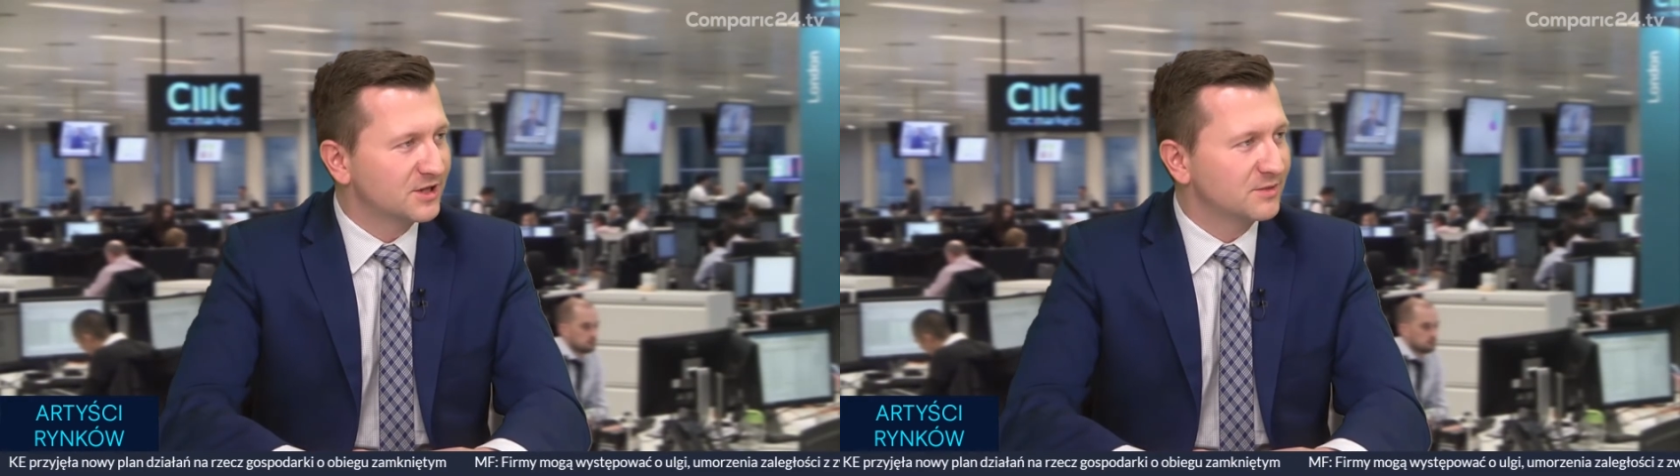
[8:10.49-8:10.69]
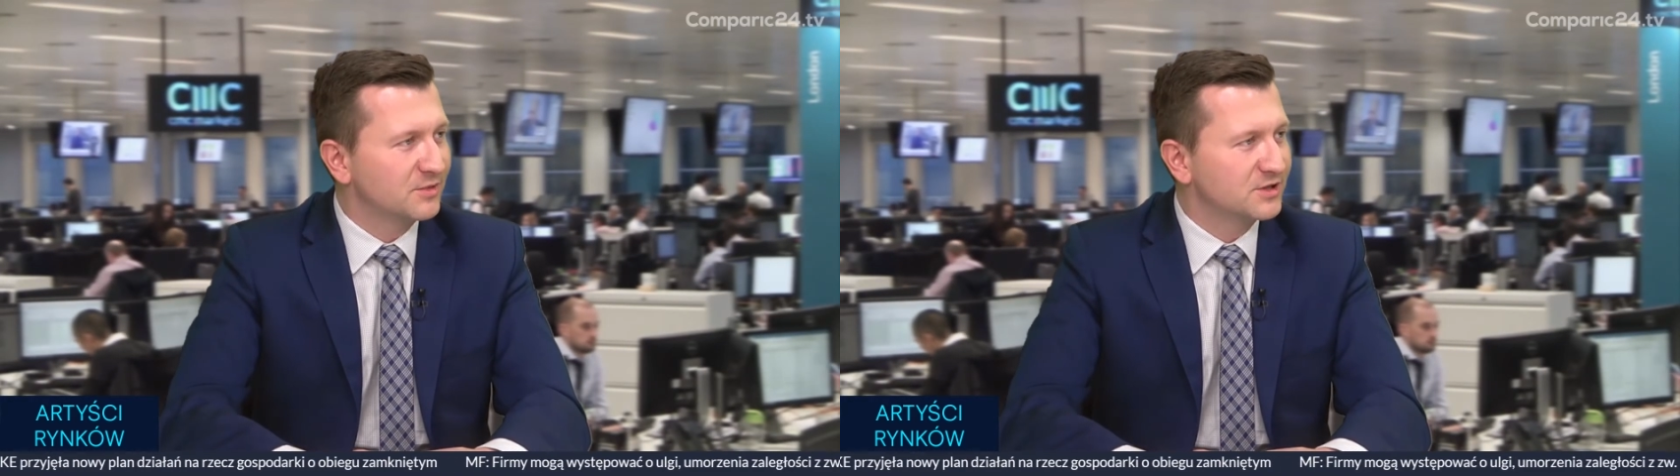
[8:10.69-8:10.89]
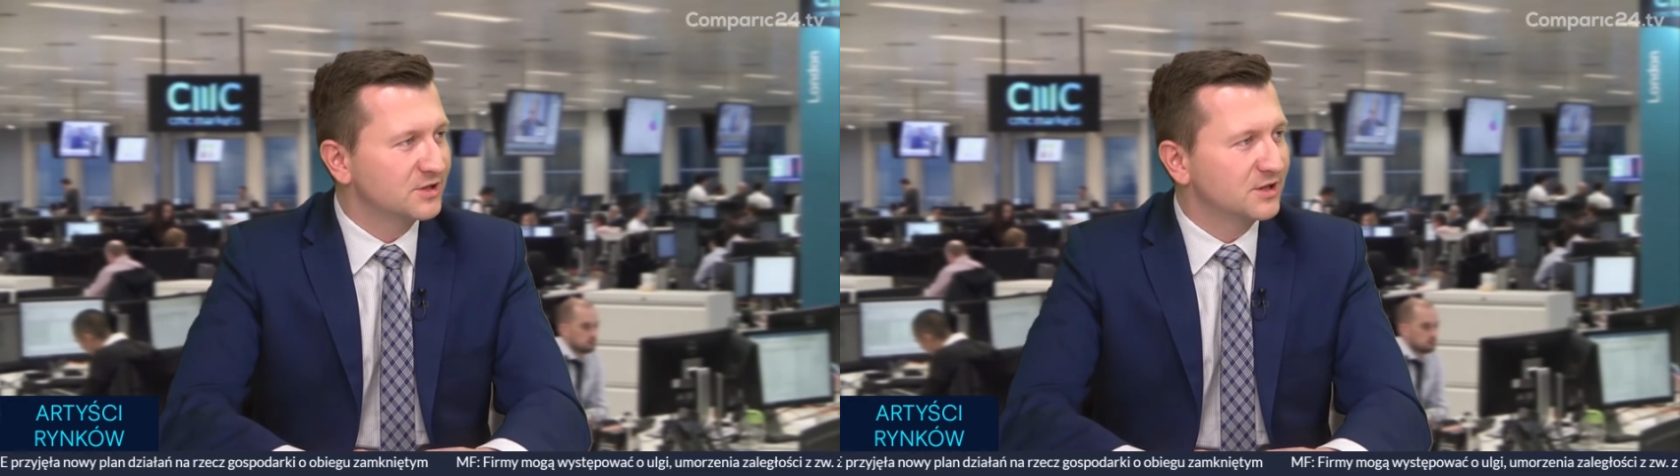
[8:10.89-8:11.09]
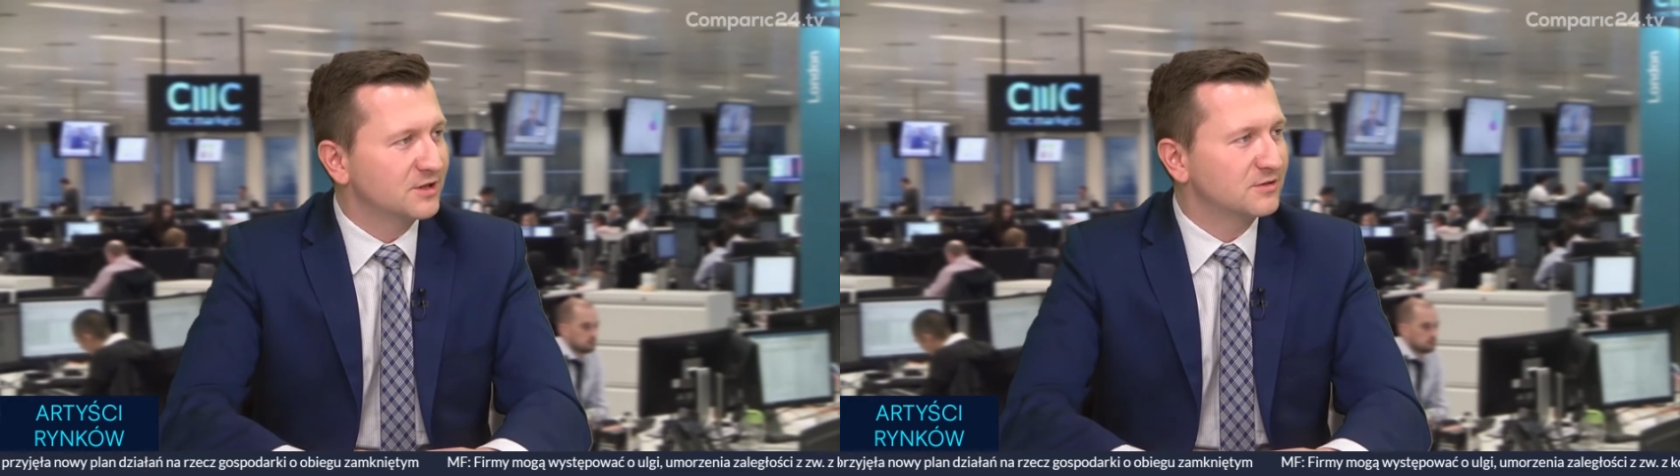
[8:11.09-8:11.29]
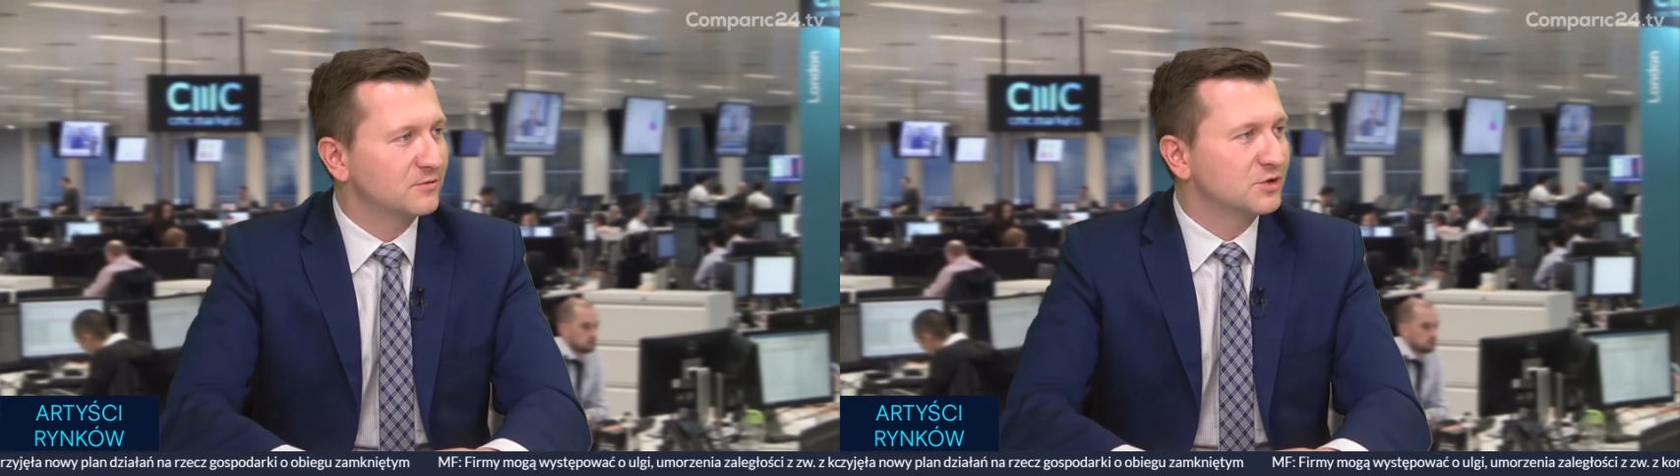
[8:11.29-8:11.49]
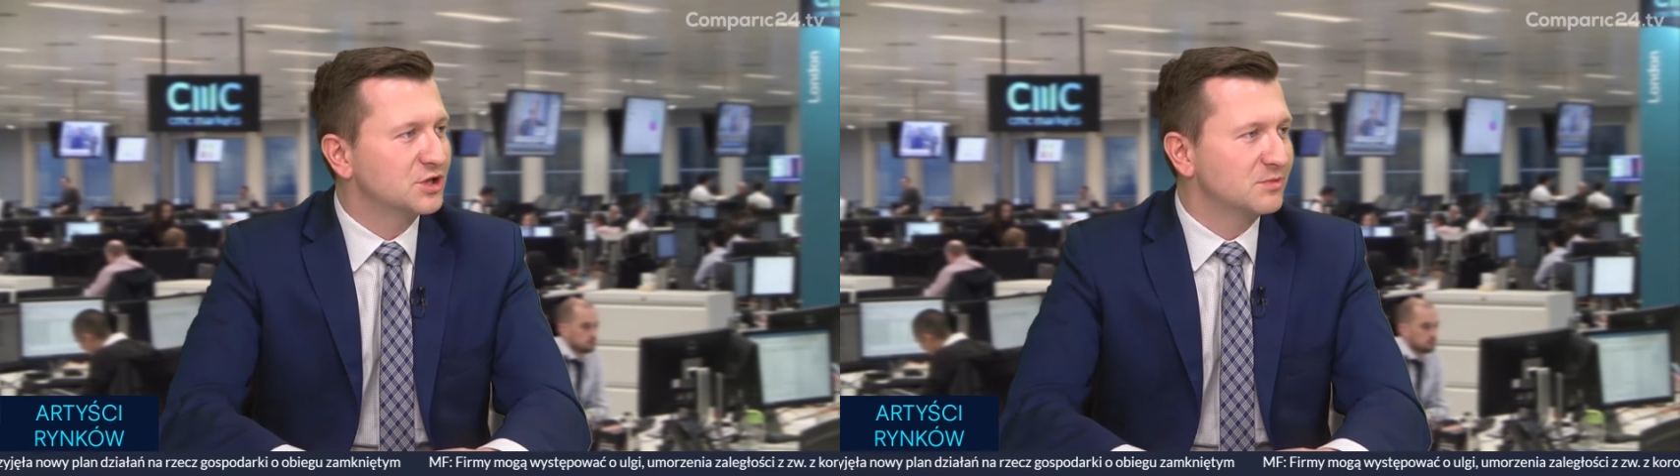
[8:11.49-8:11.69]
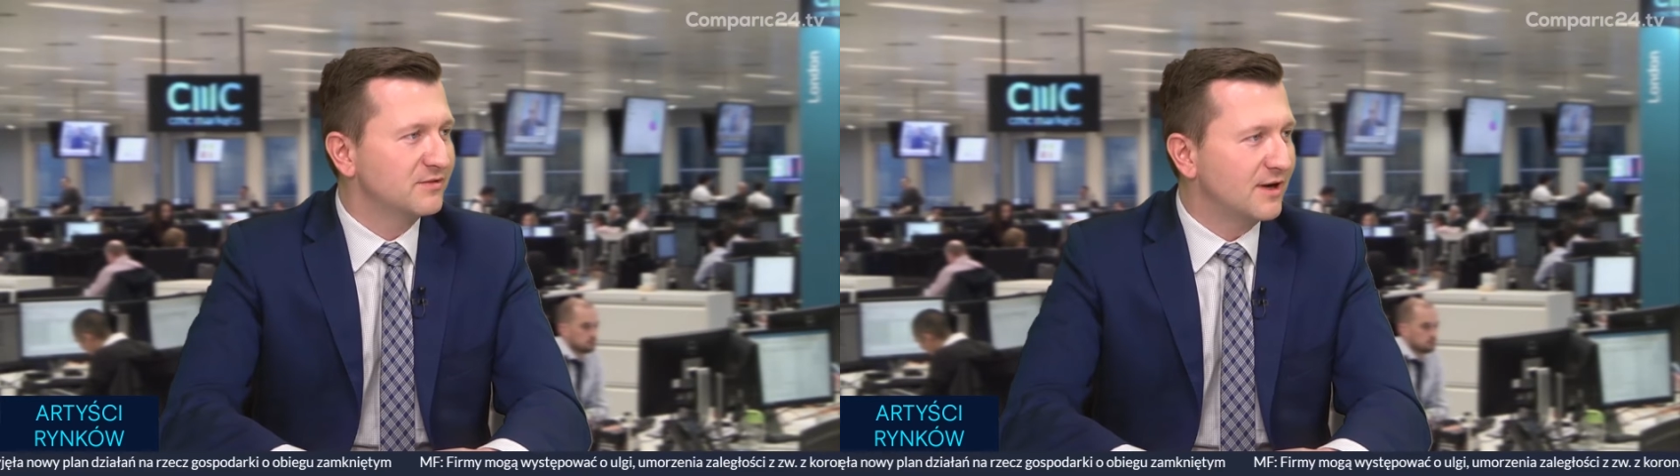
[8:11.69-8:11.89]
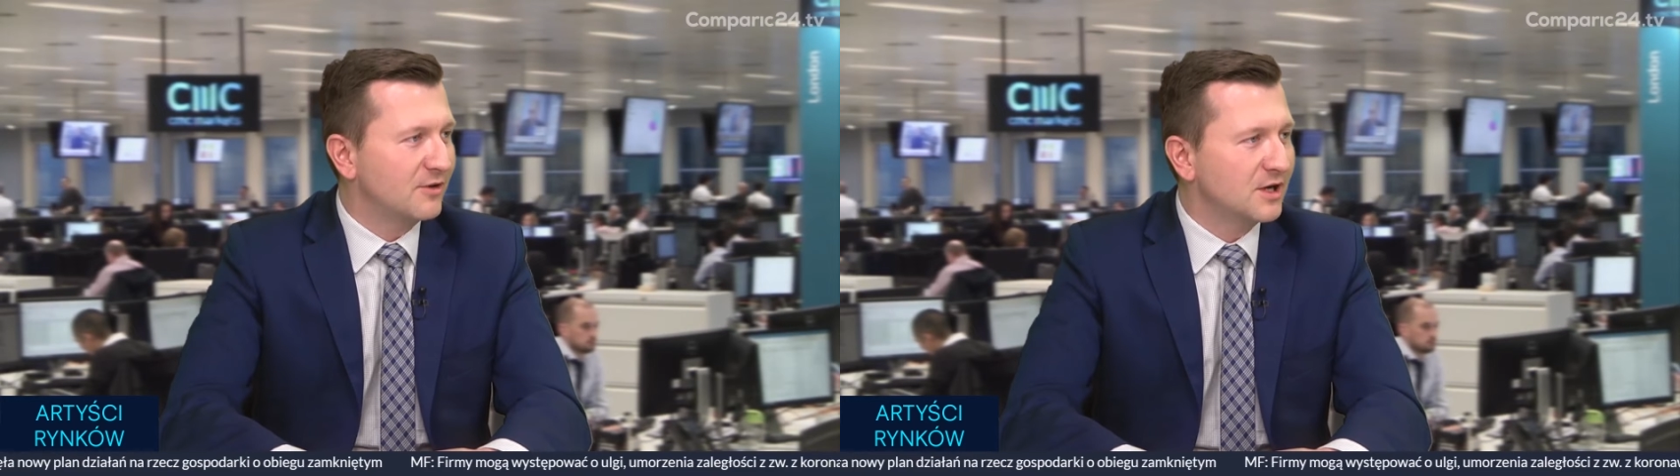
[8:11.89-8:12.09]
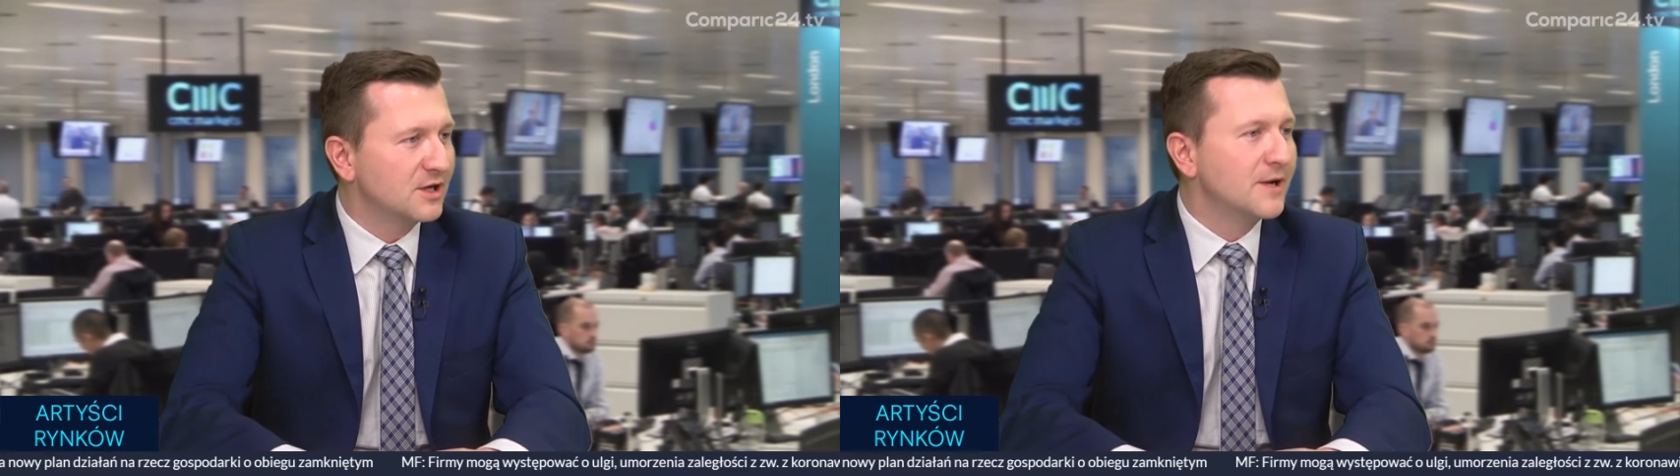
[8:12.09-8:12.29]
się będzie utrzymywała,